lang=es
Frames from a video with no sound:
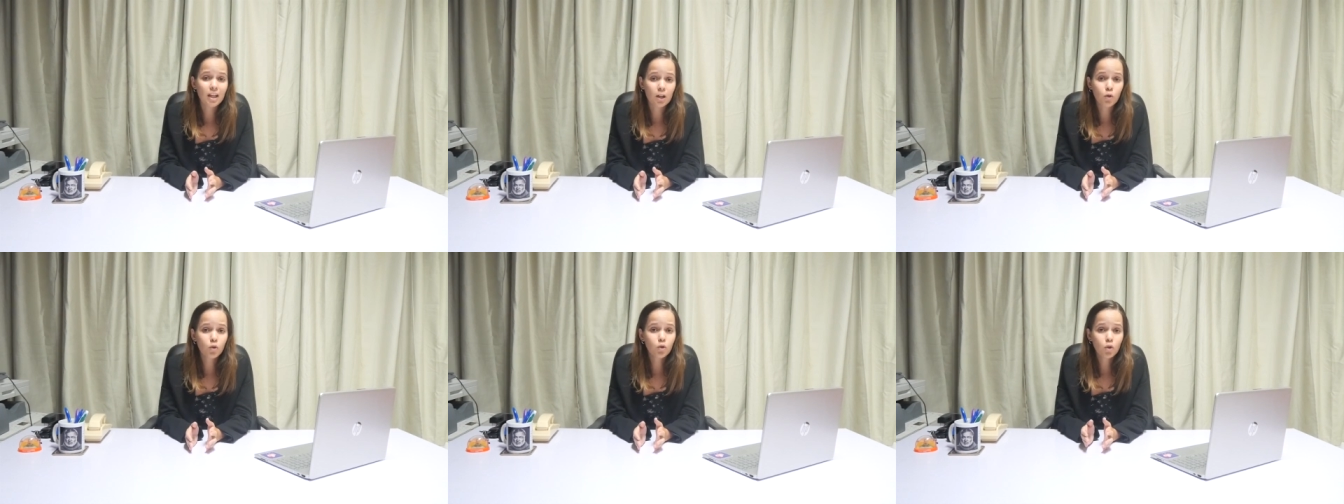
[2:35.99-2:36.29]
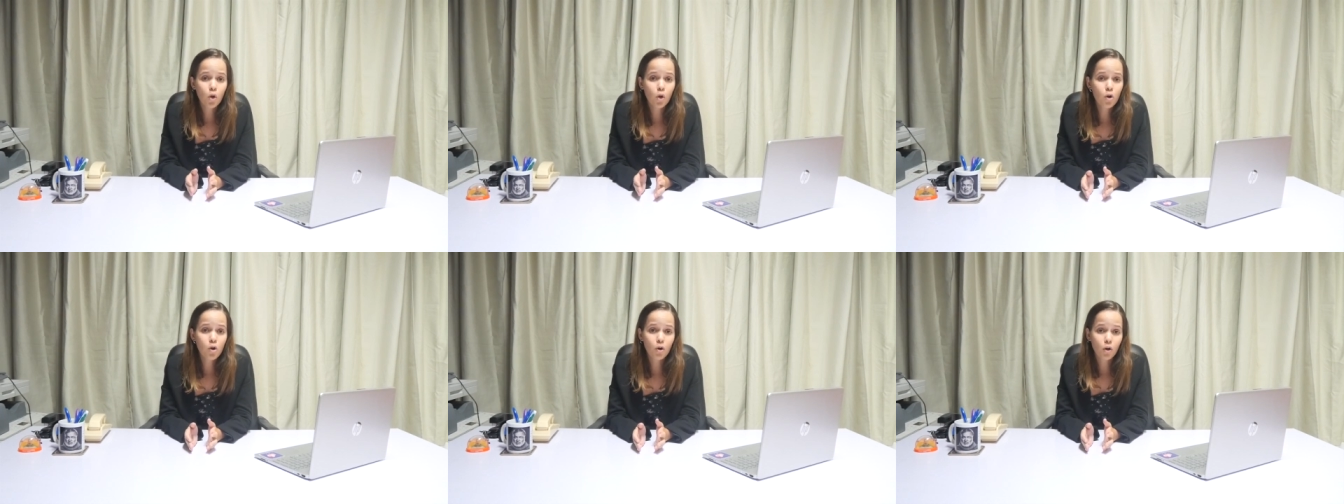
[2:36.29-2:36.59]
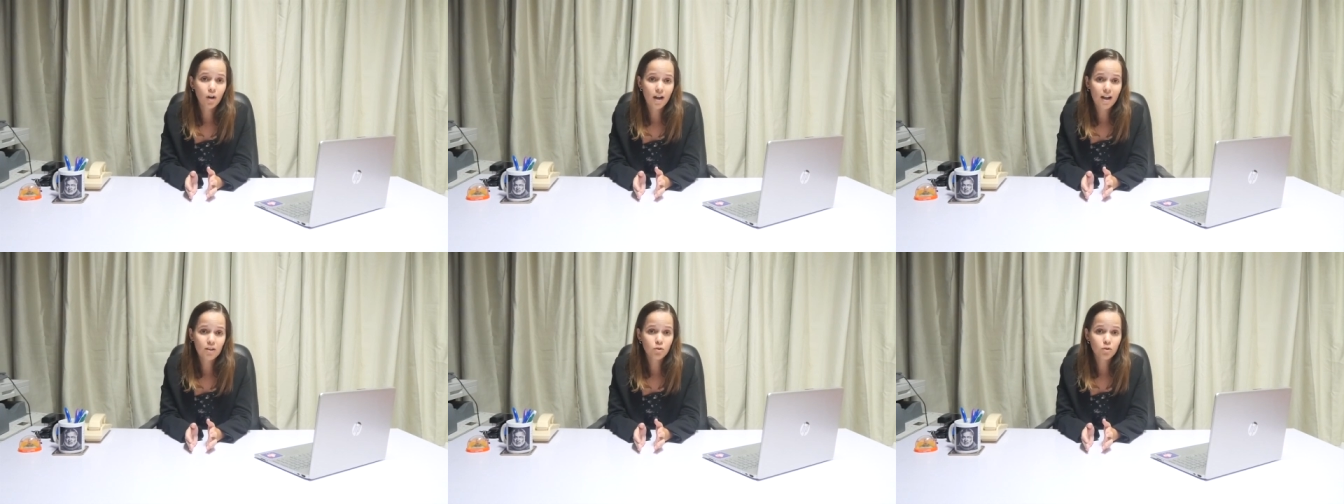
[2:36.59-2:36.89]
que no todos
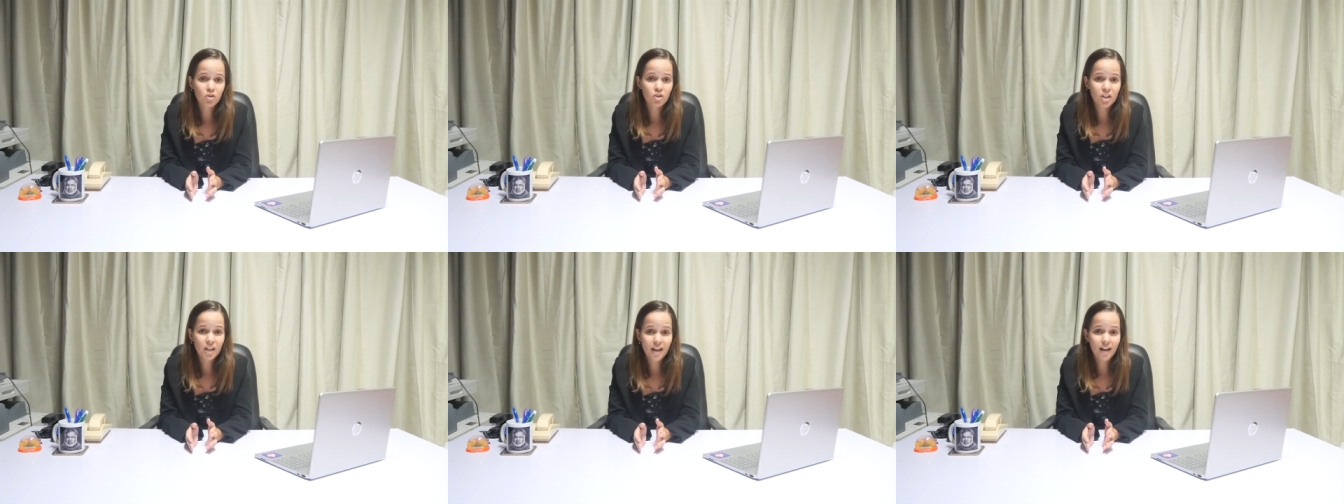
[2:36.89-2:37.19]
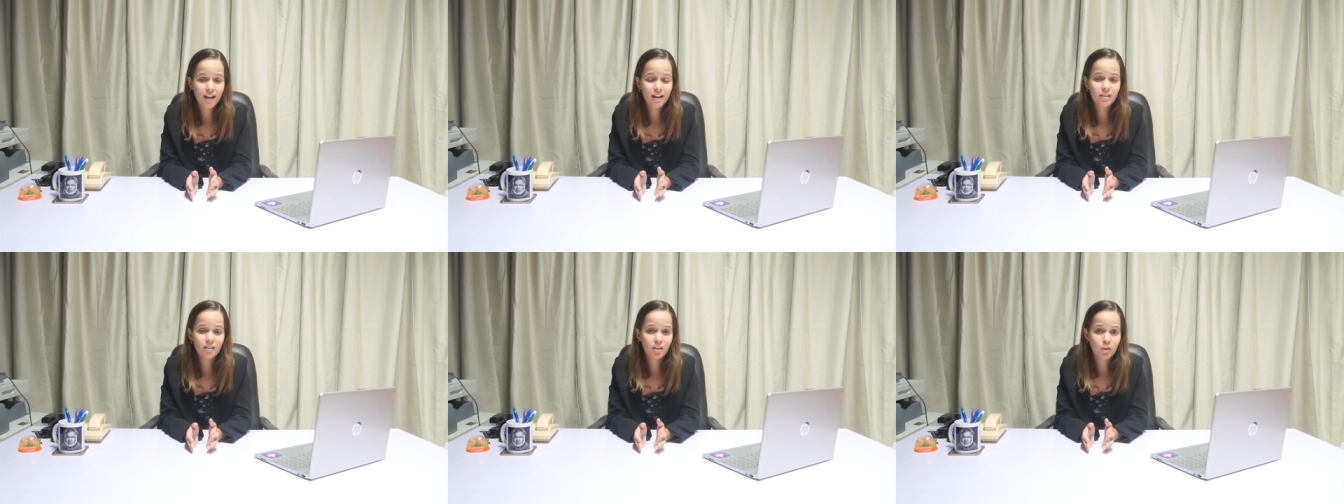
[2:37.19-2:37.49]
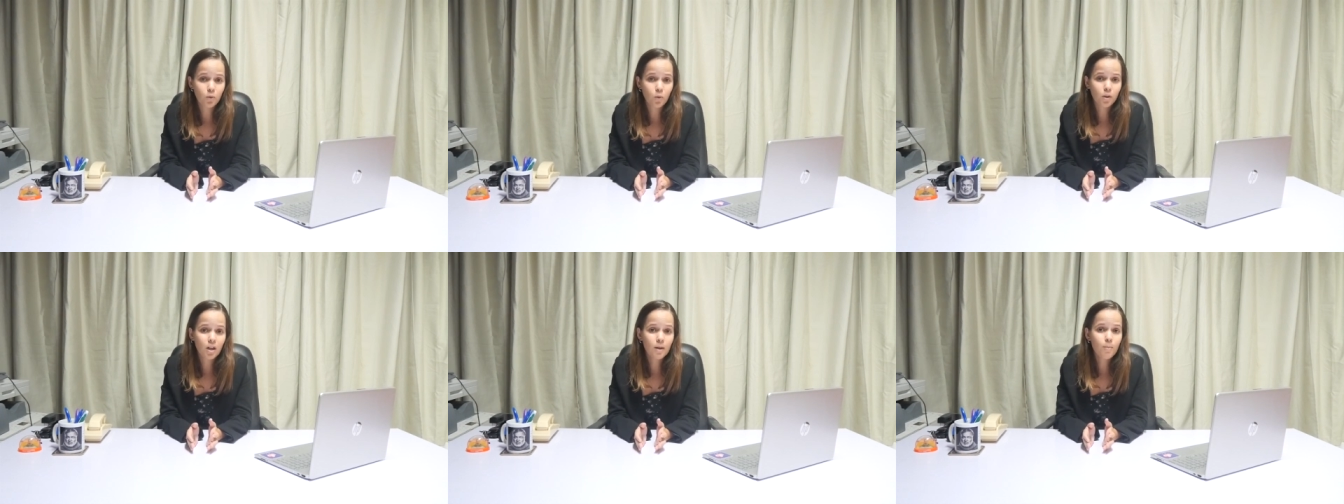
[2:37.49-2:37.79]
los casos llegan al
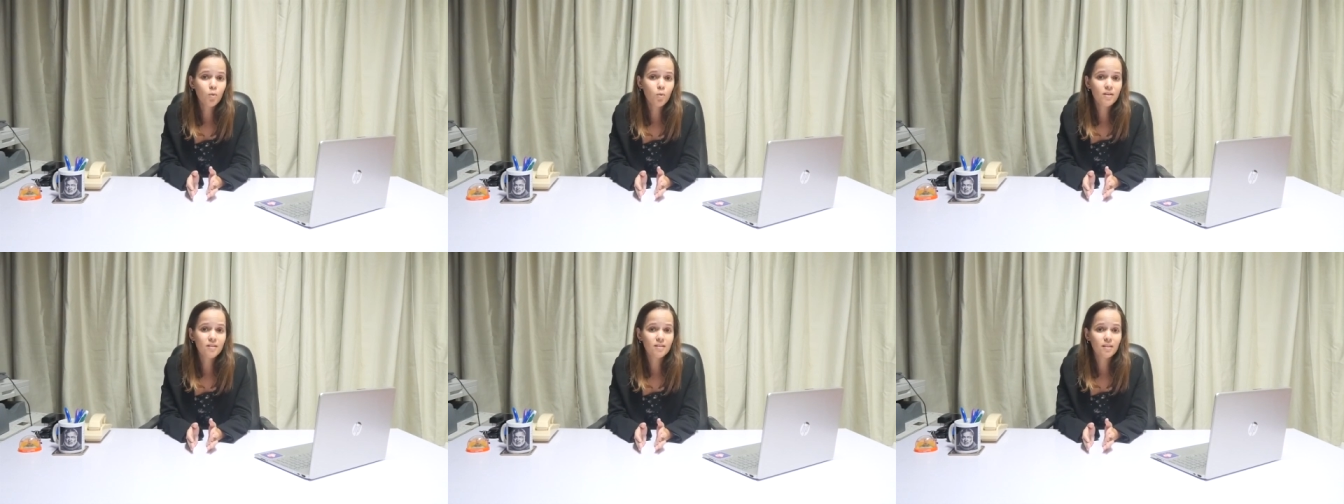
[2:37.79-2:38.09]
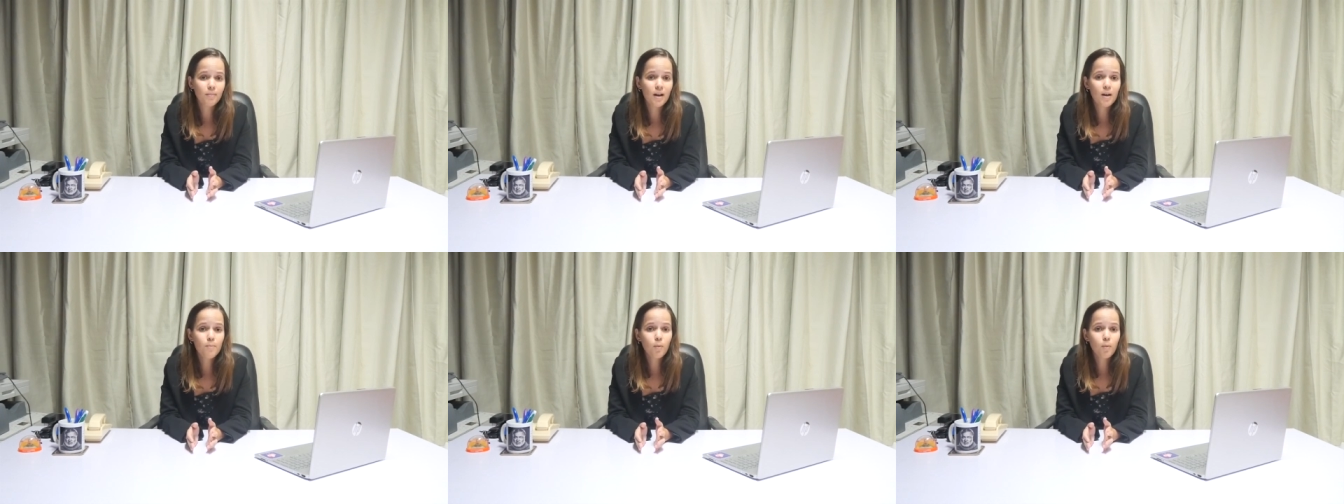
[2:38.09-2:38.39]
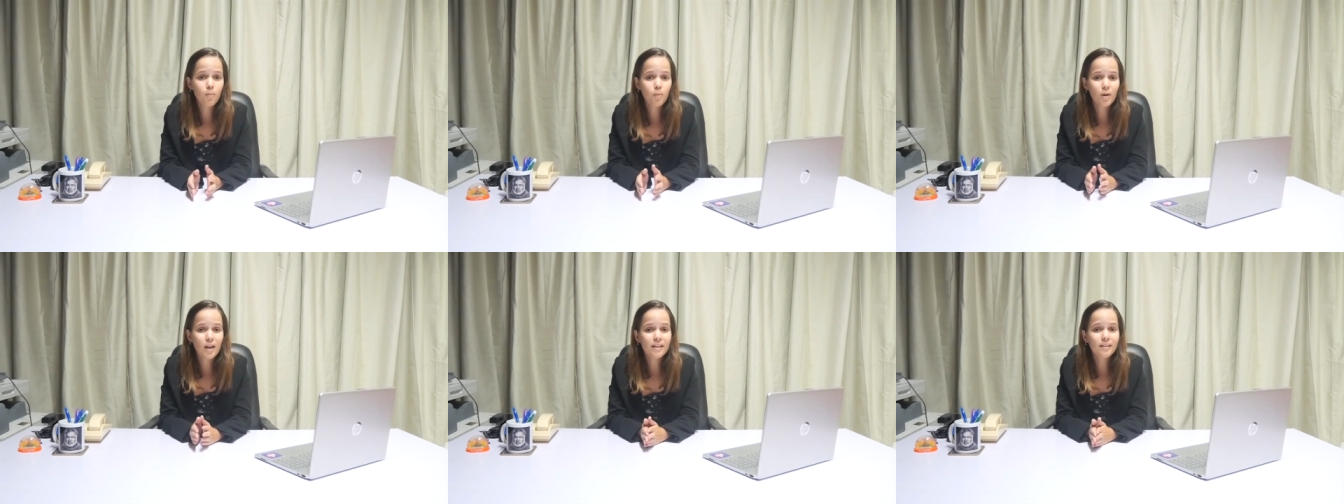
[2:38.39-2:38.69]
Tribunal Municipal
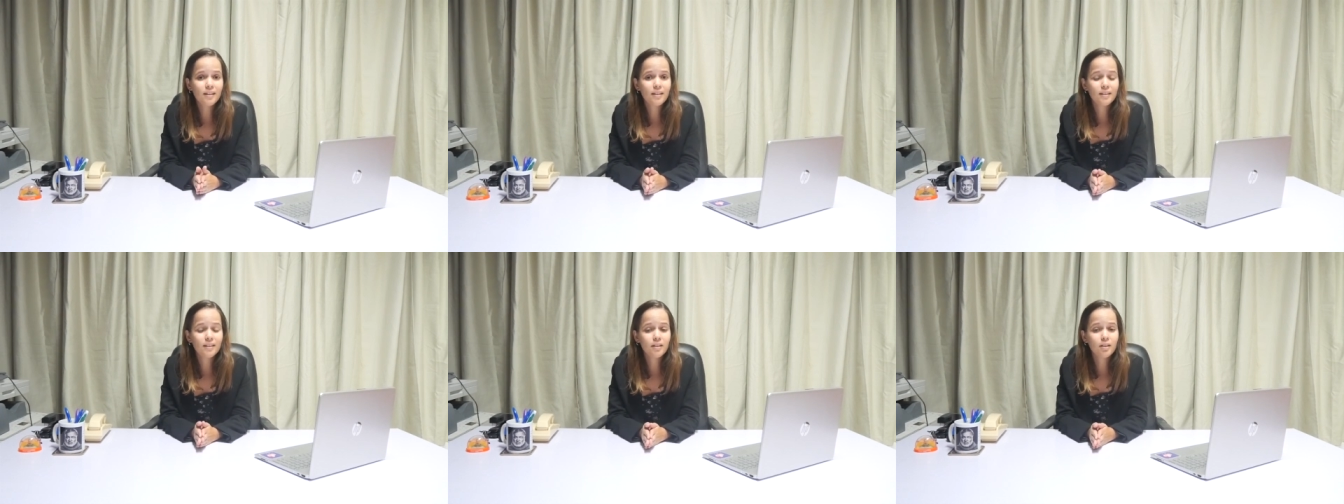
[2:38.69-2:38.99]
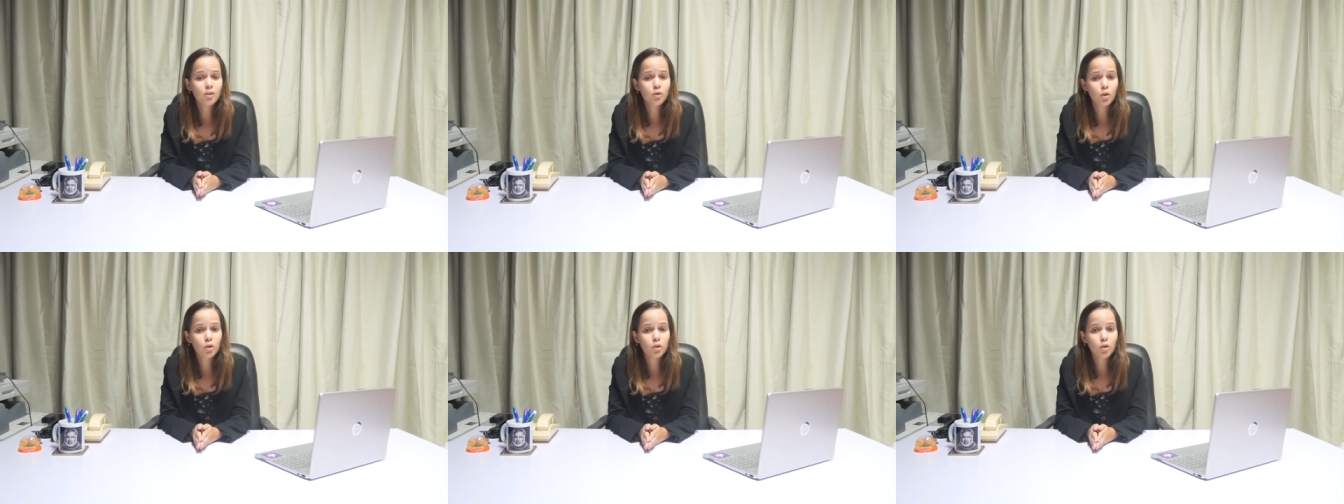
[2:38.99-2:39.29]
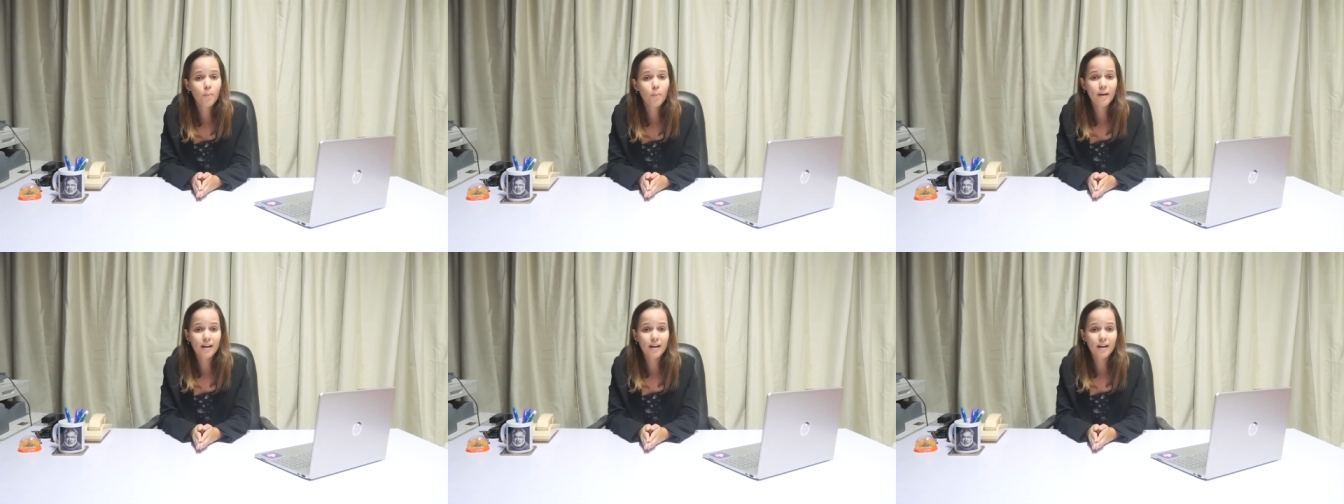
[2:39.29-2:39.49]
Popular del Territorio